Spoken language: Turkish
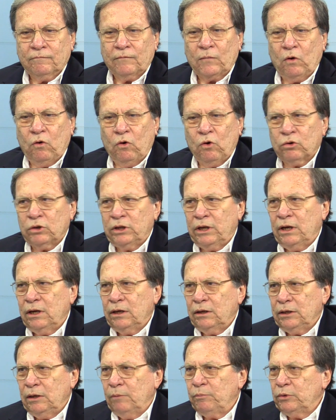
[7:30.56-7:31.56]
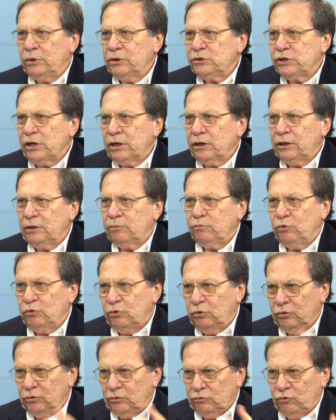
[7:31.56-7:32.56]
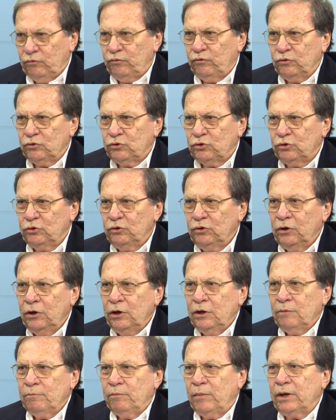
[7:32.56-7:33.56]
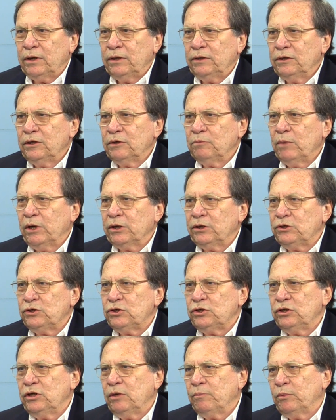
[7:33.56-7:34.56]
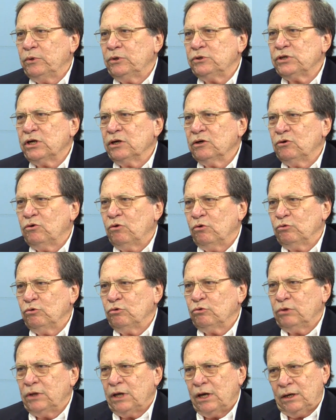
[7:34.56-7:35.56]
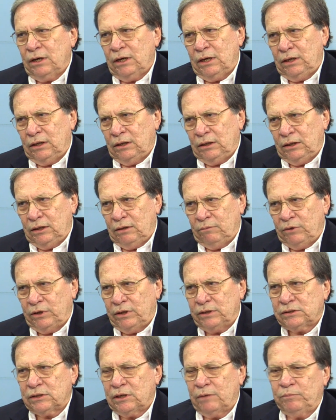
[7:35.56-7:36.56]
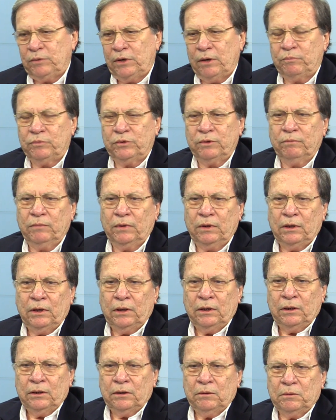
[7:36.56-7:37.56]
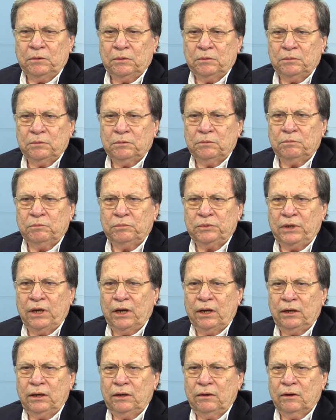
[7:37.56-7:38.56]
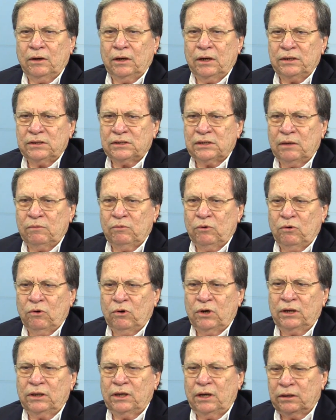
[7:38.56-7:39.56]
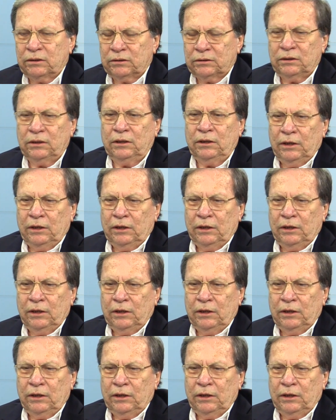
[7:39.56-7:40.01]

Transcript: orada yapılacak bu nüfusu barındırmak için yapılacak konutlarla ilgili bir hesap yaptım. yani hesabı o kadar